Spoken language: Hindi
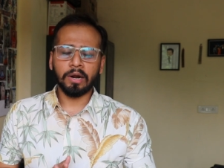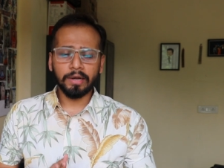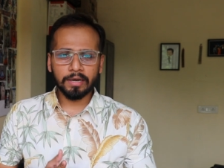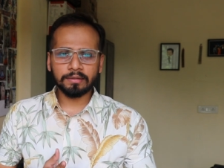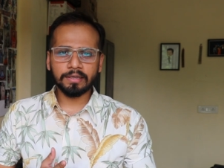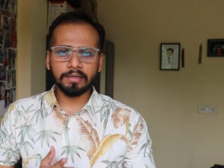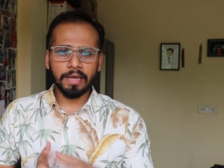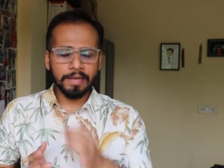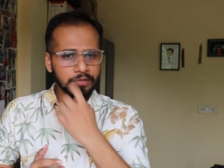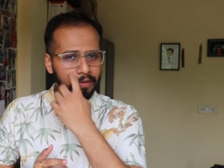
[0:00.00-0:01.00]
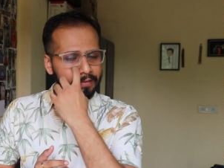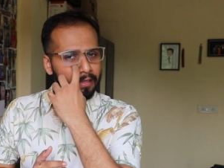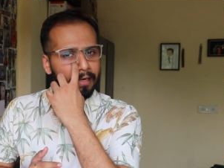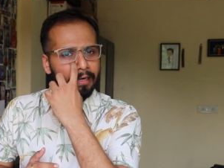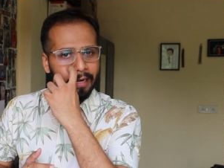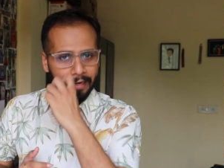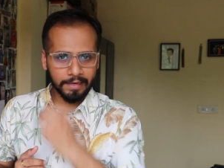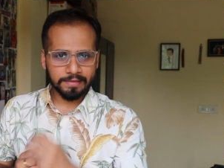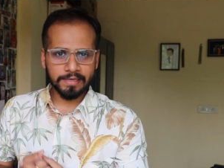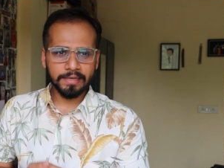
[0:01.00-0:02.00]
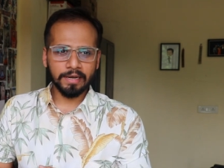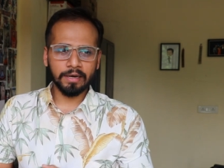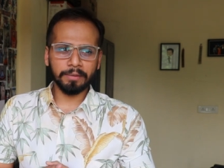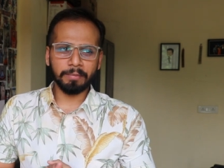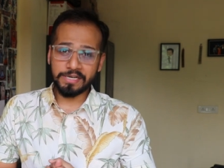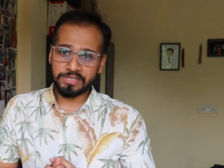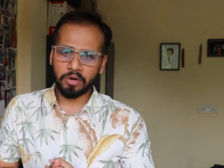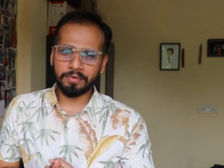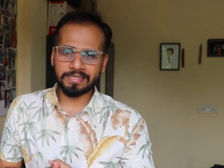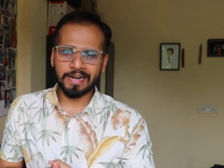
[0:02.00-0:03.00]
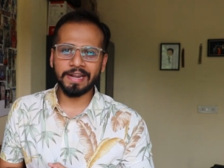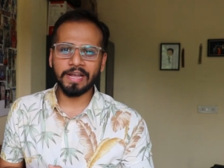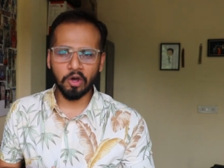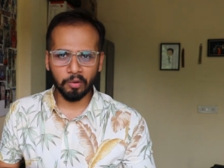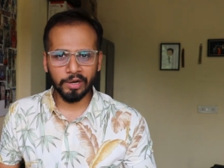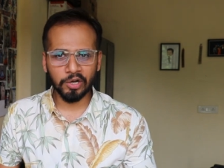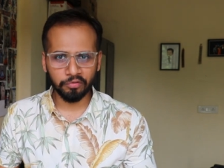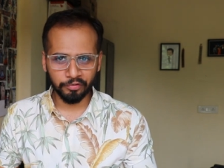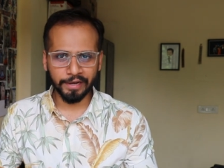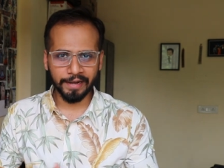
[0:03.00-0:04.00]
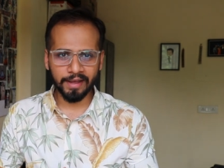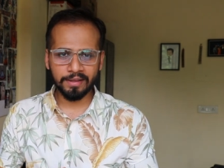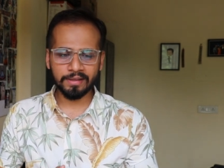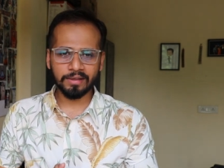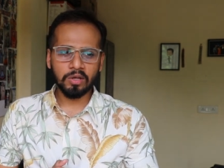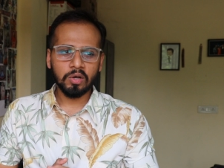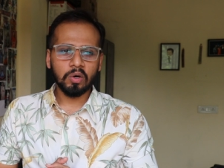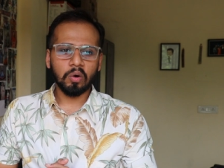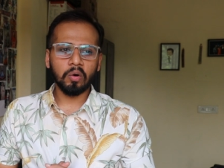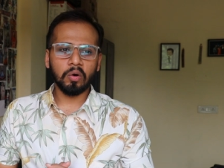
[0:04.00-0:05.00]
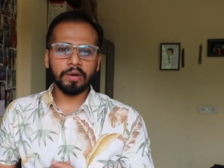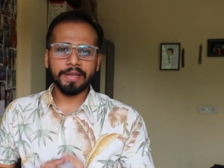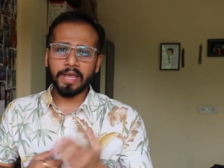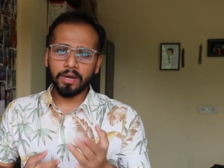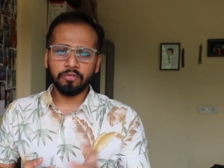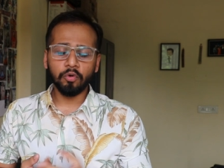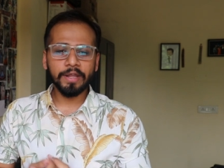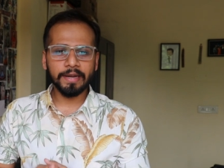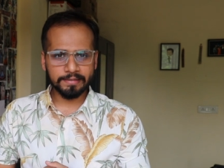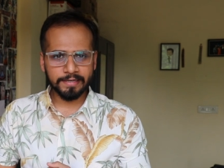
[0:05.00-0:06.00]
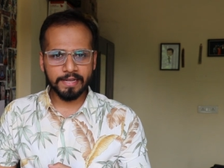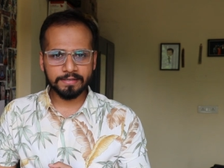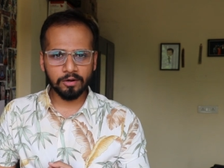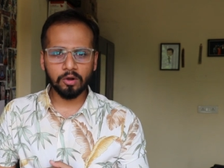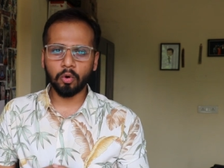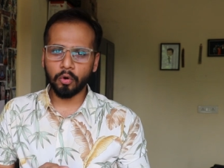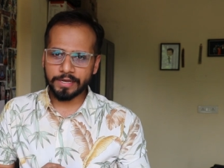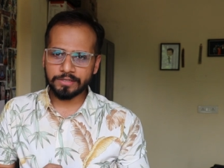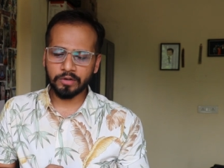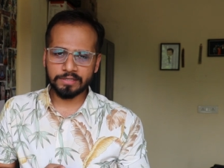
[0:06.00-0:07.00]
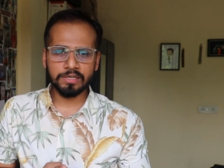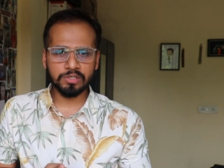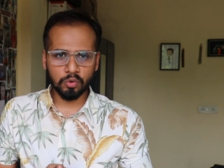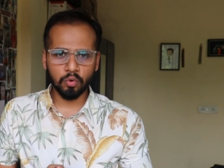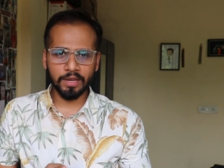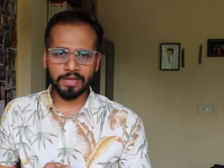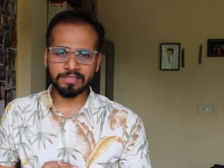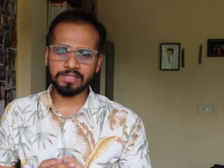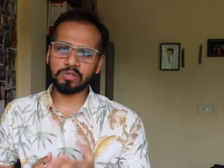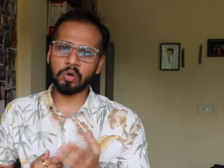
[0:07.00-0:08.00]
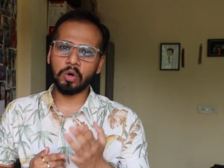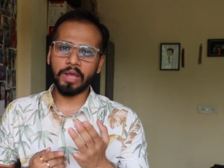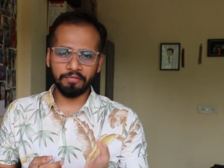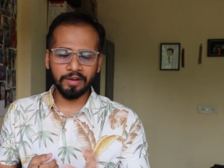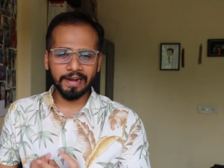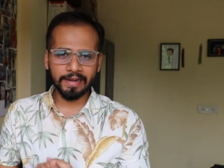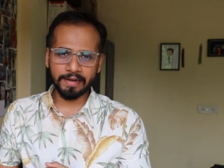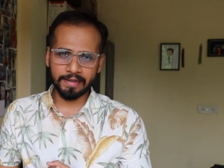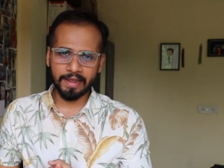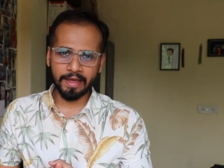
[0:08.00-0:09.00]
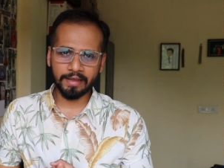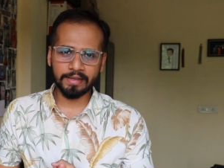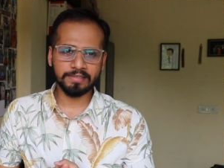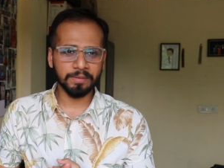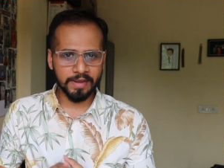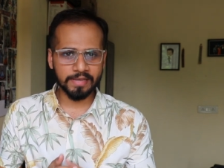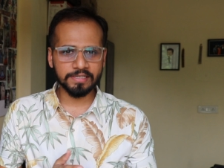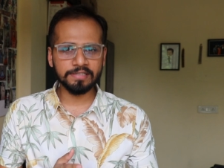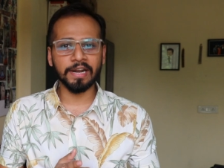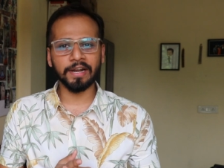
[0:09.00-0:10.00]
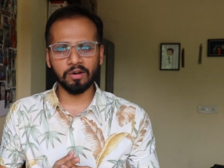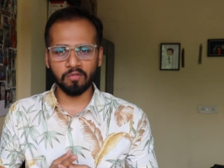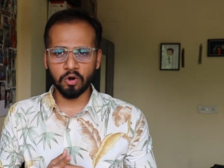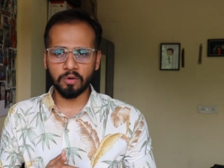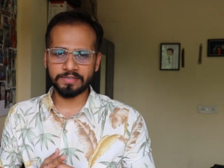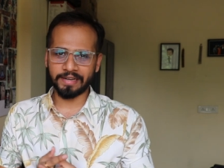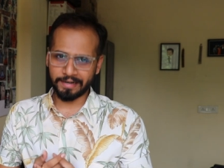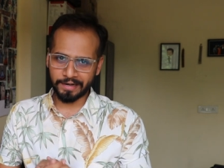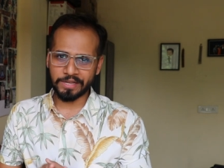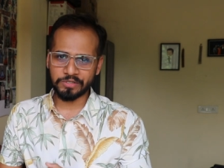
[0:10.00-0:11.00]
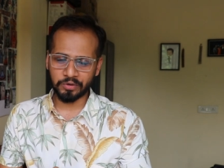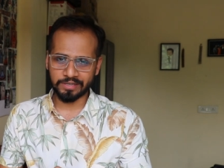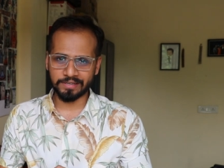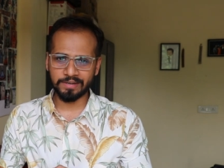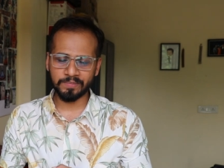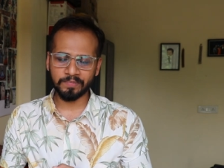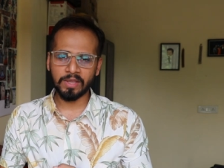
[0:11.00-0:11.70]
अंडर द एजुकेशन एंड लिटरेसी मिनिस्ट्री ऑफ एच गवर्नमेंट ऑफ इंडिया और ये एक फुली रेसिडेंशियल और को एजुकेशन स्कूल है जिसको एफिलेटेड किया है सीबीएसई सेंट्रल बोर्ड ऑफ सेकेंडरी एजुकेशन